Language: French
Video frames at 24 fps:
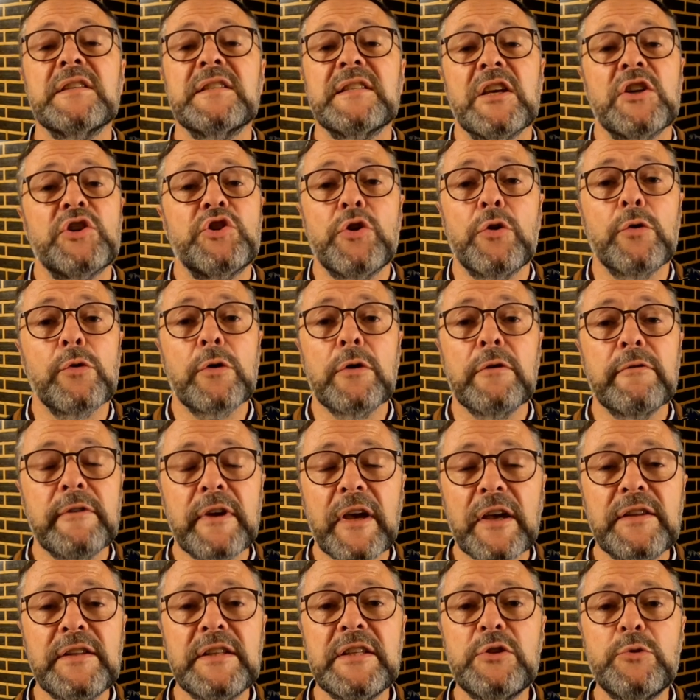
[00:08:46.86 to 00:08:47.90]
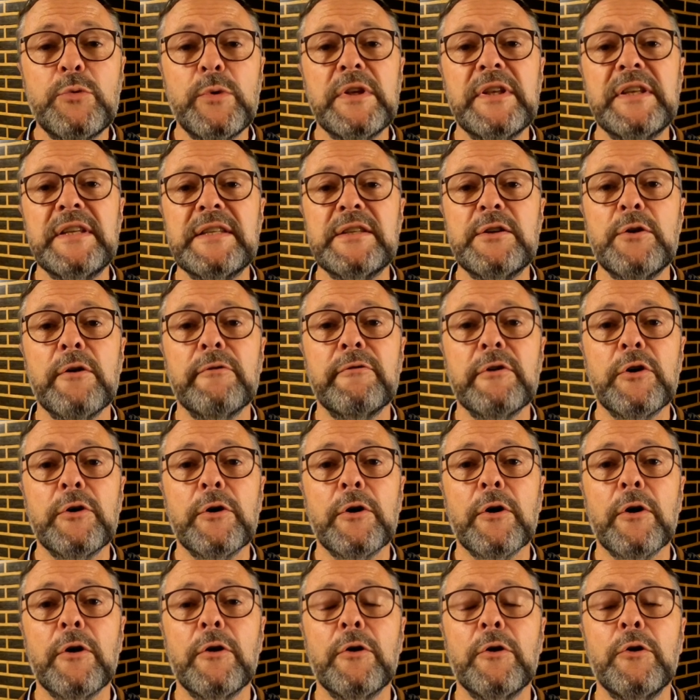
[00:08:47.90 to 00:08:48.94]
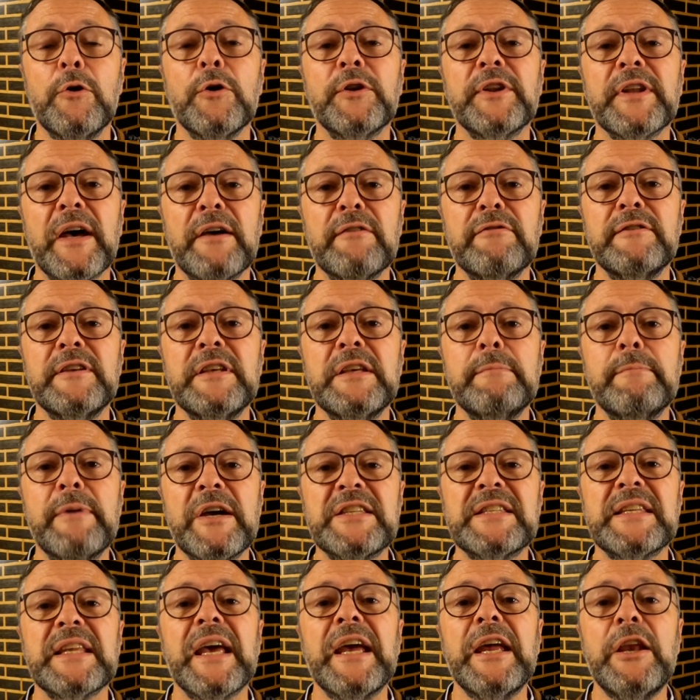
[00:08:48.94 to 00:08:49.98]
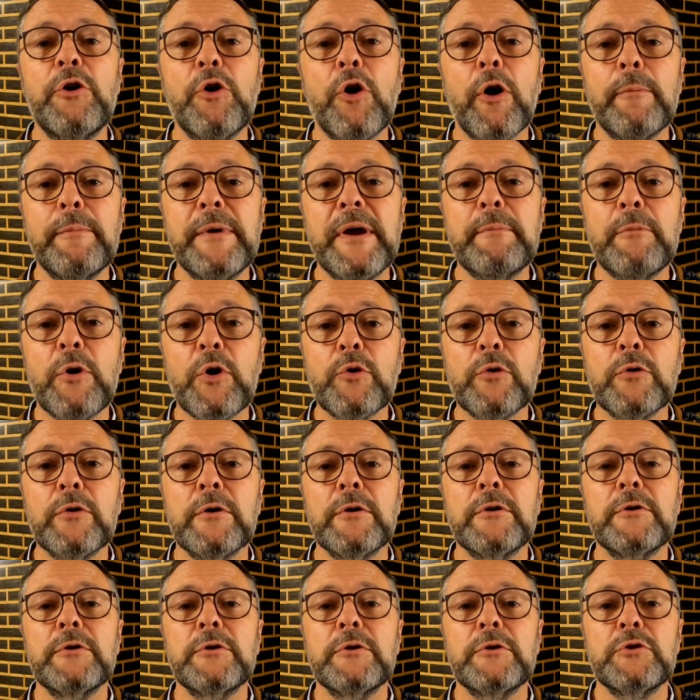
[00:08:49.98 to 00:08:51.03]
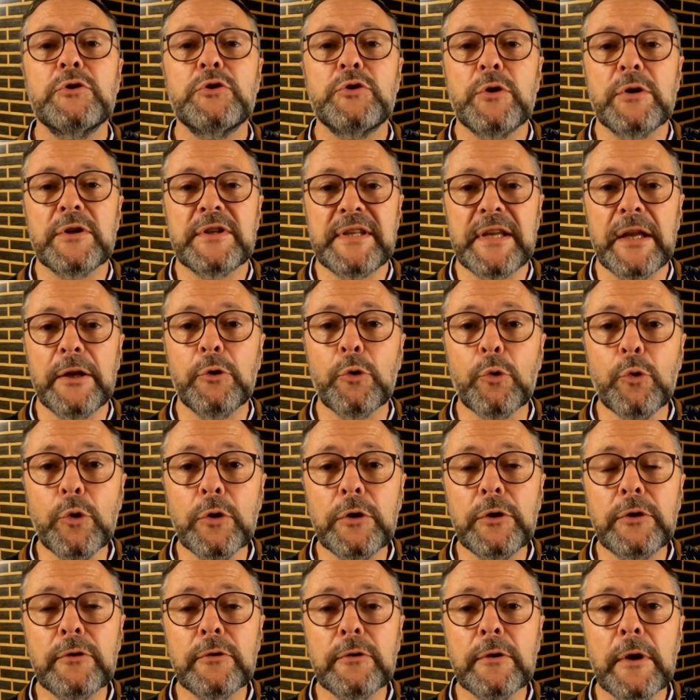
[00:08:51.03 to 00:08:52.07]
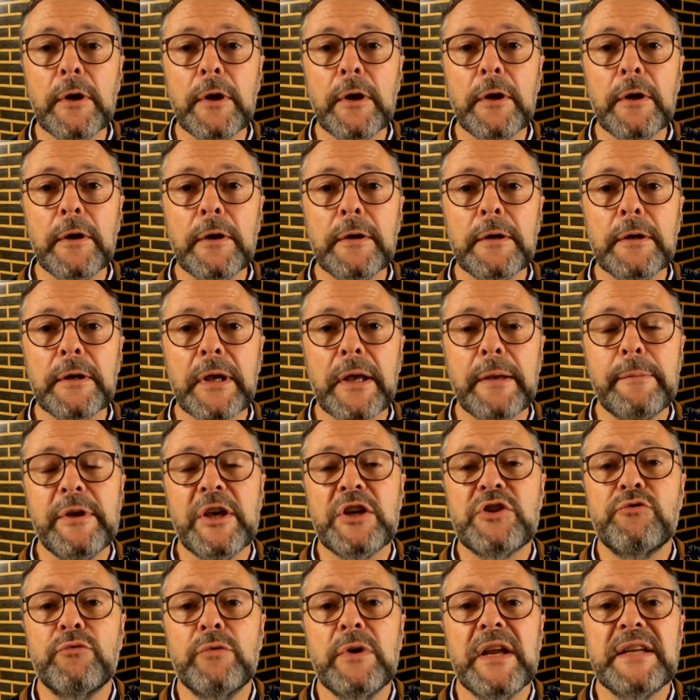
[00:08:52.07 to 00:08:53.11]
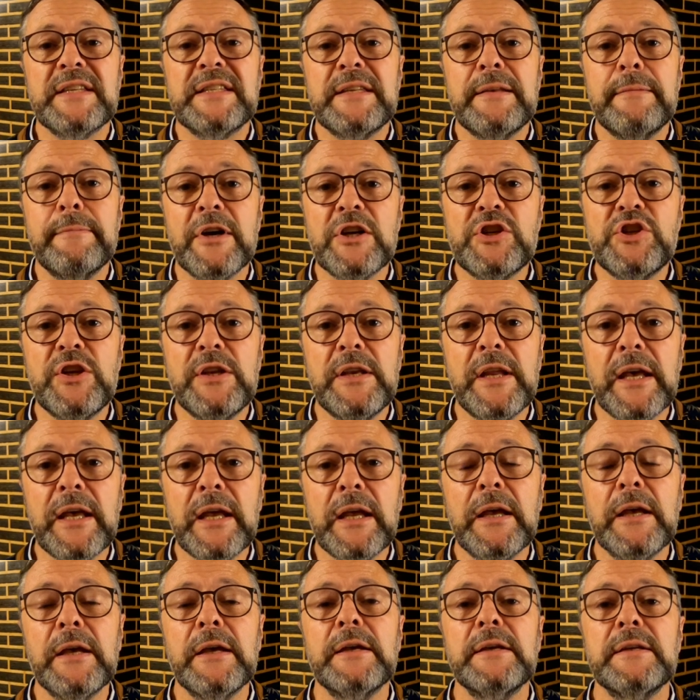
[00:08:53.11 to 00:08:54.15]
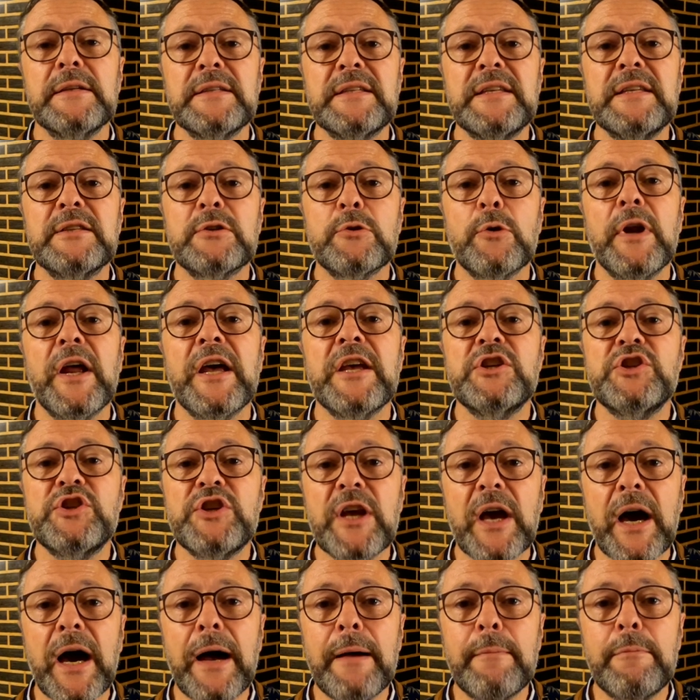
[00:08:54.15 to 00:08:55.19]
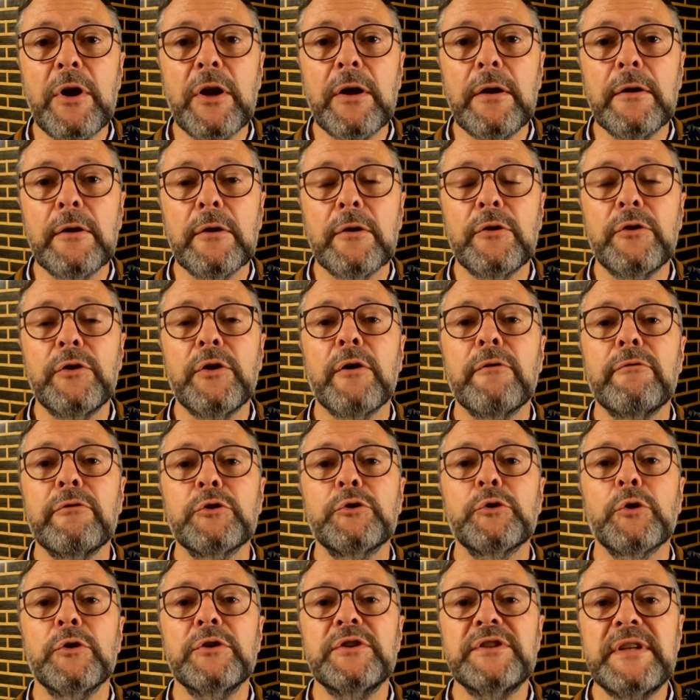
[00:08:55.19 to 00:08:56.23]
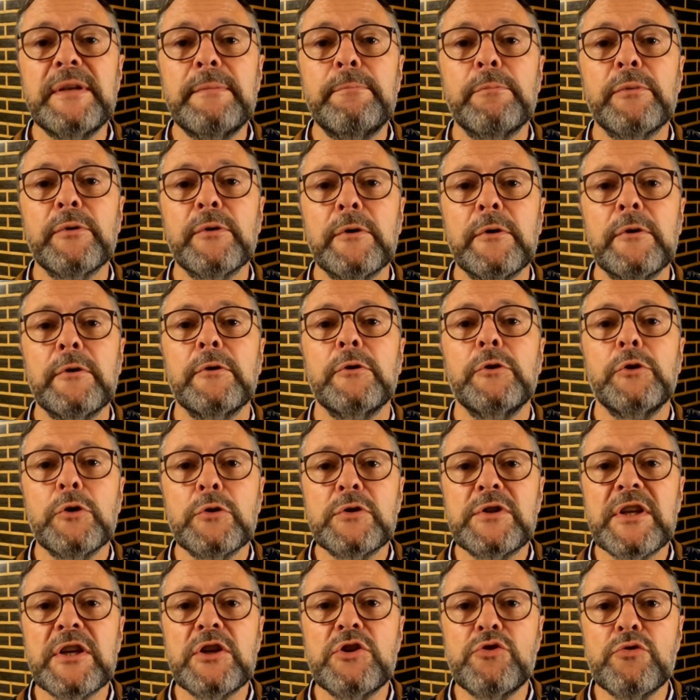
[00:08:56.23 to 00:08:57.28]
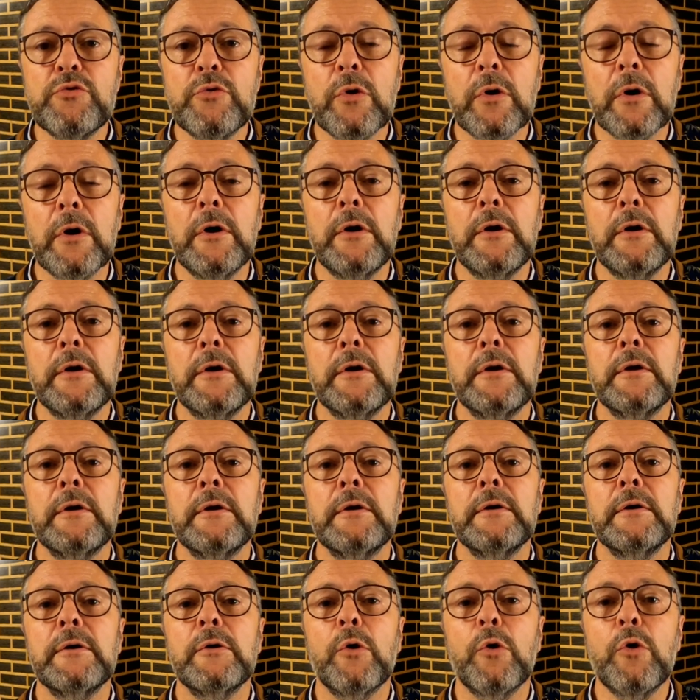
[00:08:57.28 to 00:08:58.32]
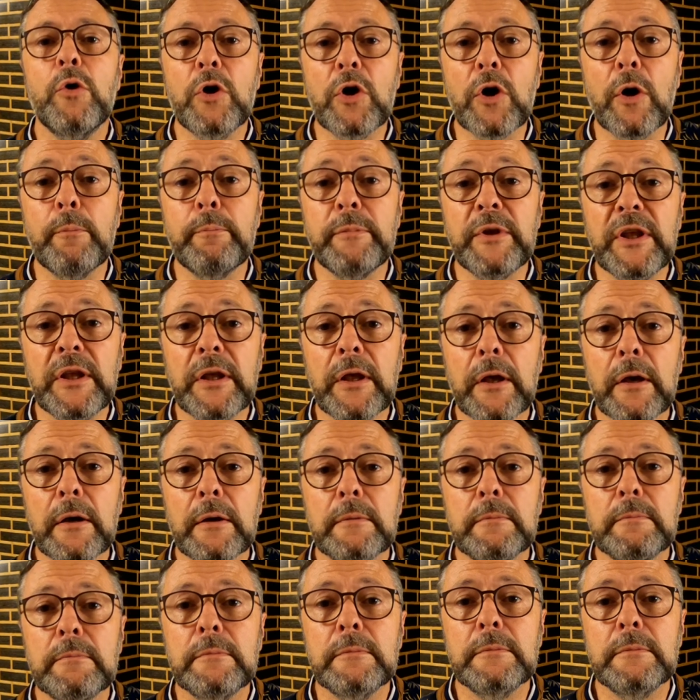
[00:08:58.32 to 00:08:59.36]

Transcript: Sachant que vers 18-19 heures, le trafic baisse énormément sur cette route, eh bien je vous laisse imaginer si cela est gérable dans votre type de séjour au camping.